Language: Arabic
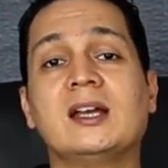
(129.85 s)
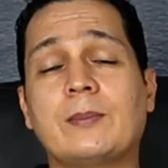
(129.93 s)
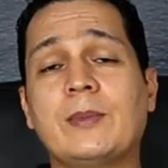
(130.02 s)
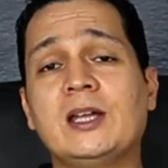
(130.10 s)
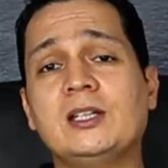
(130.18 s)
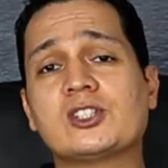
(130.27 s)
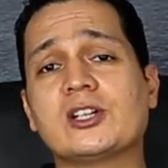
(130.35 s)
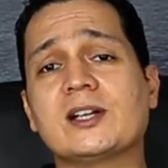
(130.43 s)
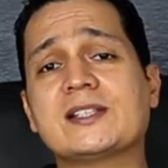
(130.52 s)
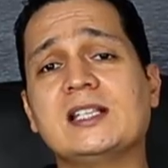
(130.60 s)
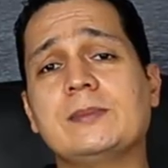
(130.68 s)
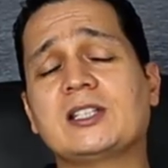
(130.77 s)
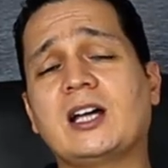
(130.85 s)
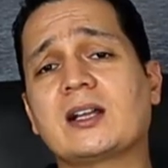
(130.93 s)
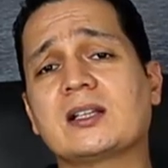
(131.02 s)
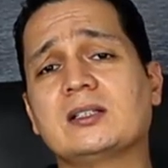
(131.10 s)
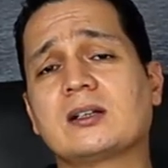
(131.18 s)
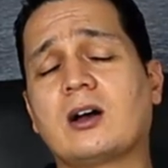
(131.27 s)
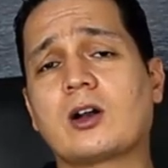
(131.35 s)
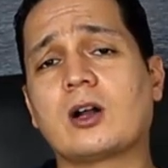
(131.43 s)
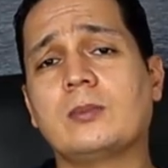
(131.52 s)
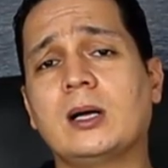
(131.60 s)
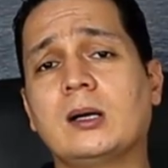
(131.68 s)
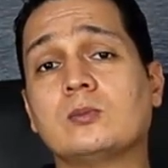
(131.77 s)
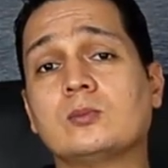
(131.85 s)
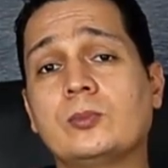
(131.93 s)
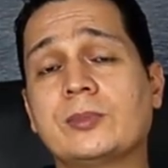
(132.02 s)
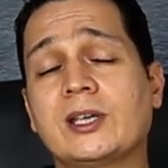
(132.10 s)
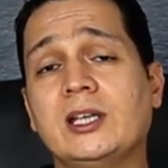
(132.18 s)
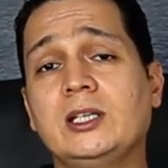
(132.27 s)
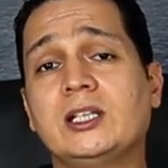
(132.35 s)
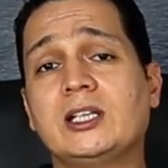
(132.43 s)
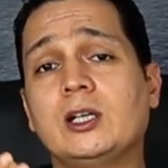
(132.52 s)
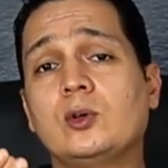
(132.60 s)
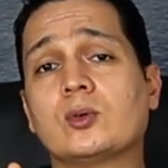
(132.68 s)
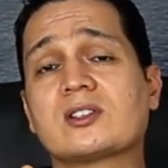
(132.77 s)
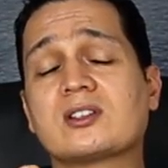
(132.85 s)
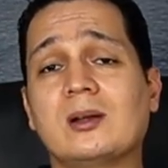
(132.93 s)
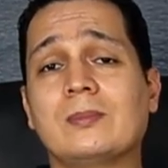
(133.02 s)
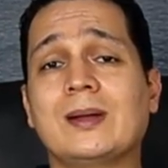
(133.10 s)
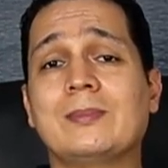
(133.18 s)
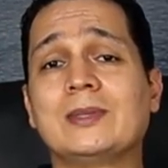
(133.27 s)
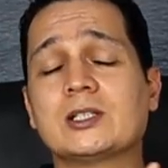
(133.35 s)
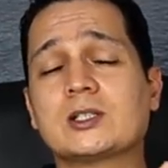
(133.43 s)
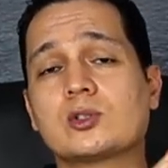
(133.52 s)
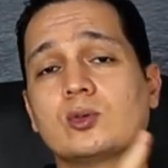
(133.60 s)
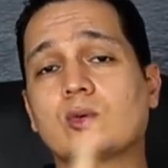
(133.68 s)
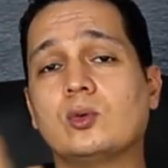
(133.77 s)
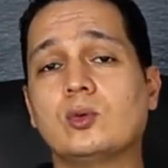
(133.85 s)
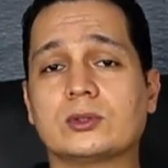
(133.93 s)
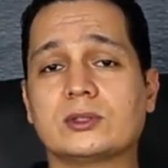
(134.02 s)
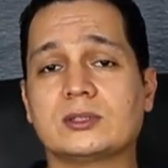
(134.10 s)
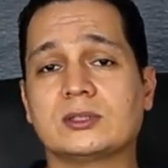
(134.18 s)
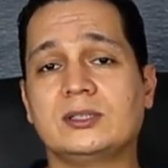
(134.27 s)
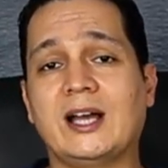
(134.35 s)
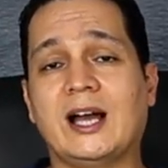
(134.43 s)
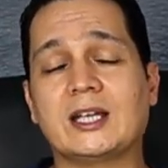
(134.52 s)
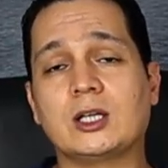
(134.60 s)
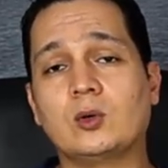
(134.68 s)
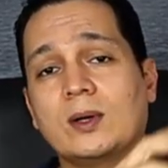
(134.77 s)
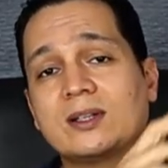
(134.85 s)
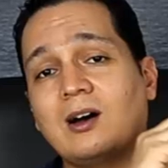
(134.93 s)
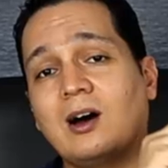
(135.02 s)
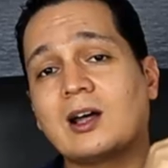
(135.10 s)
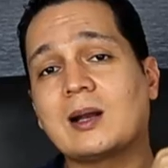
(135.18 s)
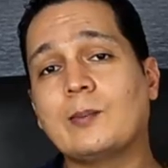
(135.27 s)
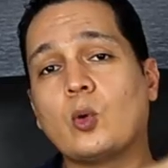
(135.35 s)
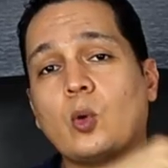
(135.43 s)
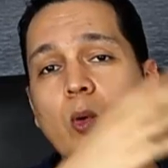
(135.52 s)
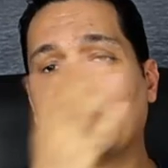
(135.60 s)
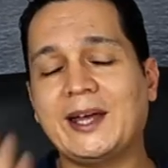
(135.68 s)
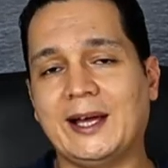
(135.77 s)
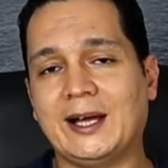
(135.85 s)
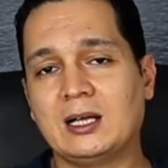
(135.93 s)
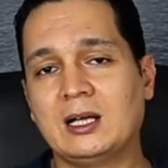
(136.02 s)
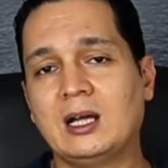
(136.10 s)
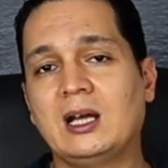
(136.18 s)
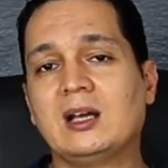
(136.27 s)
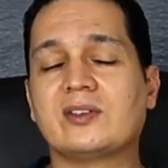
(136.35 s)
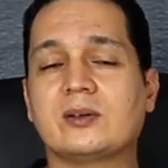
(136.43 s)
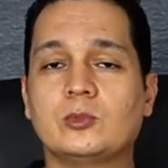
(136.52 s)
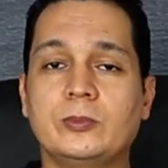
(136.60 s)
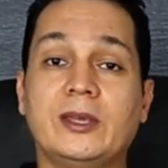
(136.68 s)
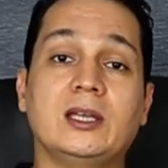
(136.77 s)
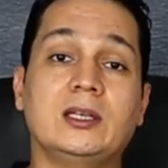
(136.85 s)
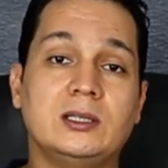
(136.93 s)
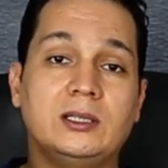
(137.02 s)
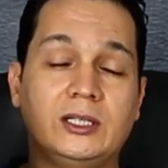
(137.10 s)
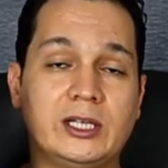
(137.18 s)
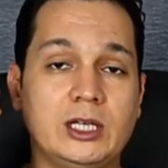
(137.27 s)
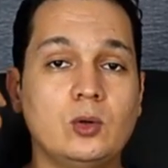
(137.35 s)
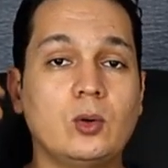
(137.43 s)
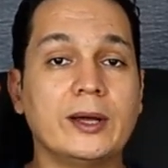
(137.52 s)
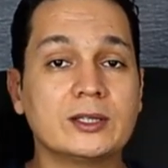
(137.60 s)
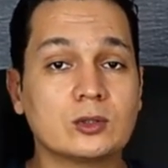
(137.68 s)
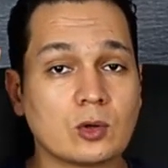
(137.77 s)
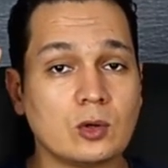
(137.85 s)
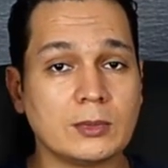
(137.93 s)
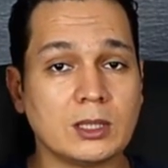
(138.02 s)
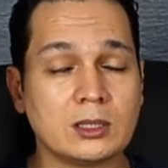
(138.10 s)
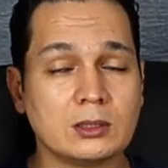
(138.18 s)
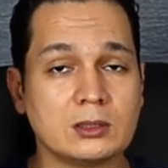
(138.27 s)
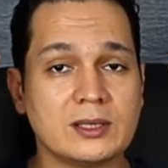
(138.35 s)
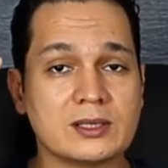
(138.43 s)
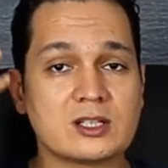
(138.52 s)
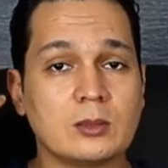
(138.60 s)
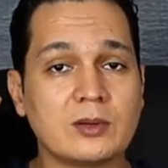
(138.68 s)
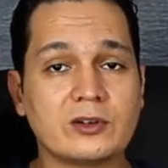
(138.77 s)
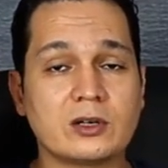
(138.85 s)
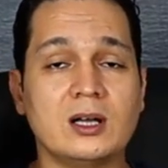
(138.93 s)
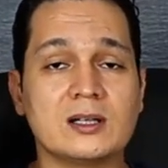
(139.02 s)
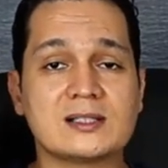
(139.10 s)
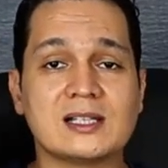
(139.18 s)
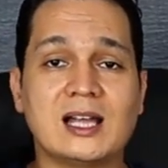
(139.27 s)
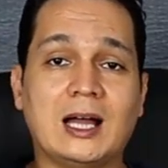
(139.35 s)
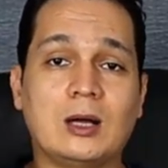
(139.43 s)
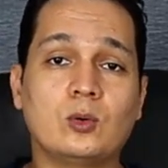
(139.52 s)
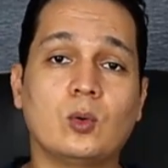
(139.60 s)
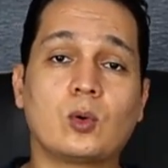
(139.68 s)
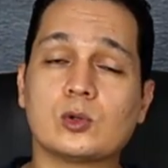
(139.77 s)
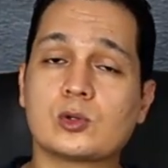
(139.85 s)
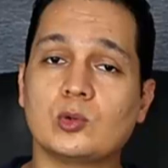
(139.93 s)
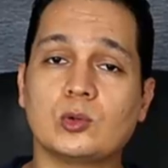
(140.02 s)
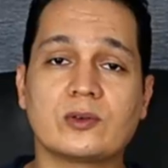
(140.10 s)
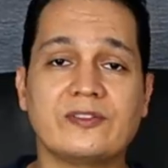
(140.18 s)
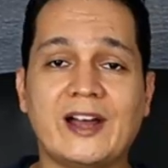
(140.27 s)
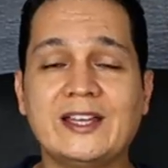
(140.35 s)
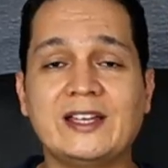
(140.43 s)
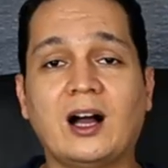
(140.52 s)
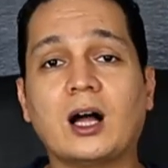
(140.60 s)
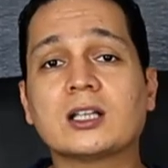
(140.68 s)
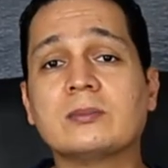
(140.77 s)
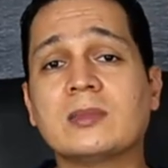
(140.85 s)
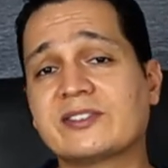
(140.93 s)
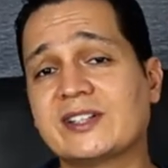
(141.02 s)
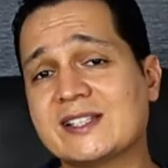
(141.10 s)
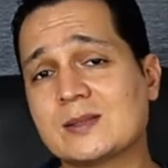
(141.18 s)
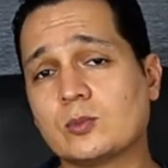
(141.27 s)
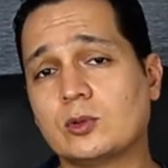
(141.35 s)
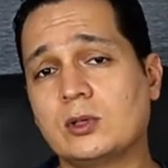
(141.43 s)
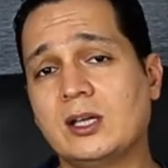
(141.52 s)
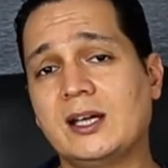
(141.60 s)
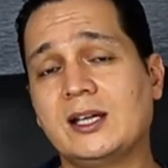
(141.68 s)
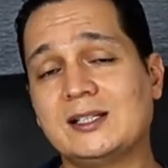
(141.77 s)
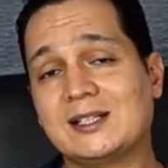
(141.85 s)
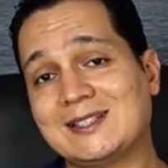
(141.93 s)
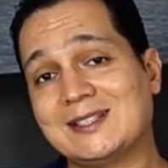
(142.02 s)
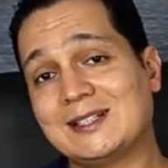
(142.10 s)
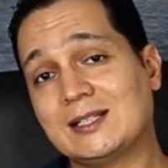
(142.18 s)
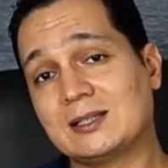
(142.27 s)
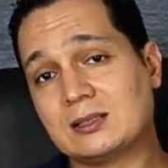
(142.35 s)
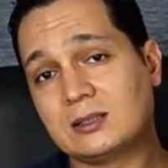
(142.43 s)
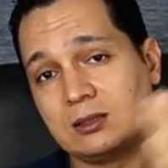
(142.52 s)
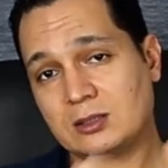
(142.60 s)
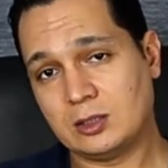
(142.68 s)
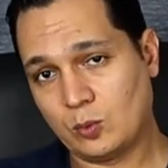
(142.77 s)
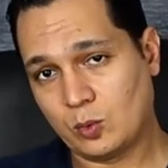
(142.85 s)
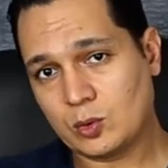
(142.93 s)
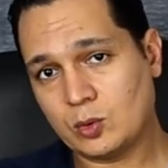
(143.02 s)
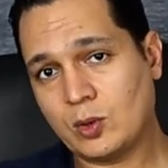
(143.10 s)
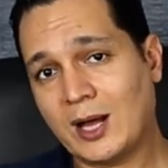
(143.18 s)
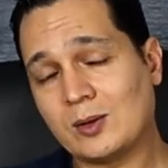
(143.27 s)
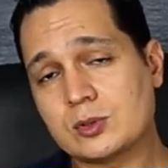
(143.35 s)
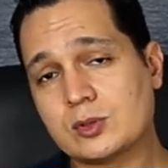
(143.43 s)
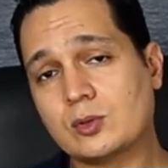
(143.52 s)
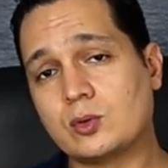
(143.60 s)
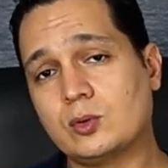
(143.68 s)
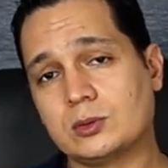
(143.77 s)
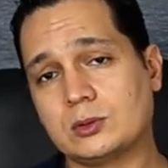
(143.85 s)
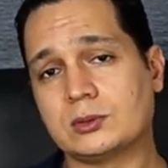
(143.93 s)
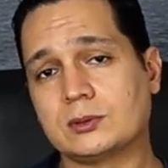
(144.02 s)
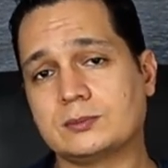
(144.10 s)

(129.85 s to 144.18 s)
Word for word: كمان الشخص اللي بيتعرض للكهرباء ممكن يجيله إصابة من السقوط يعني هو اتكهرب ووقع فممكن يجيله هيتروما تروما إصابة في الرأس أو كسور في أي عظمة في جسمه نتيجة الوقوع أو السقوط